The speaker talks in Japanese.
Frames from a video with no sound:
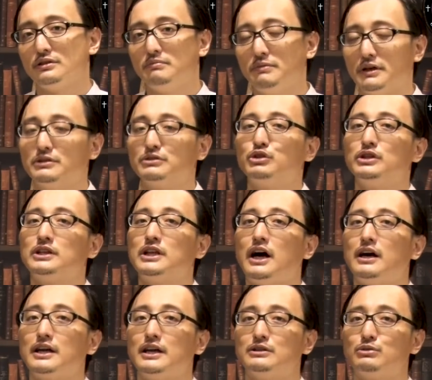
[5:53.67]
まあ、そういう
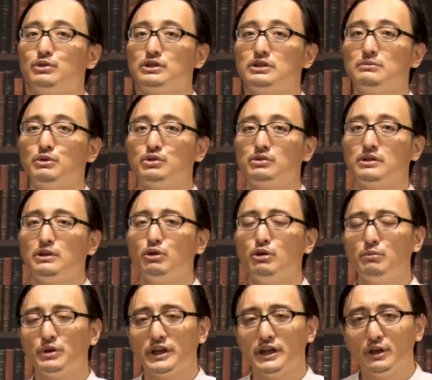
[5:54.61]
ターゲットを絞って
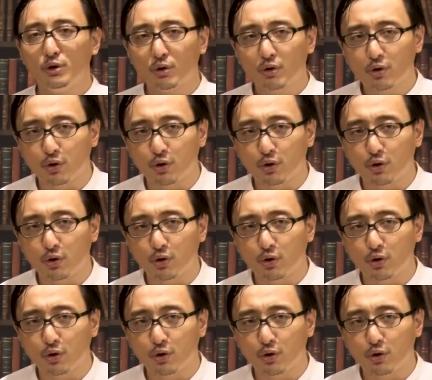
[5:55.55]
どうも色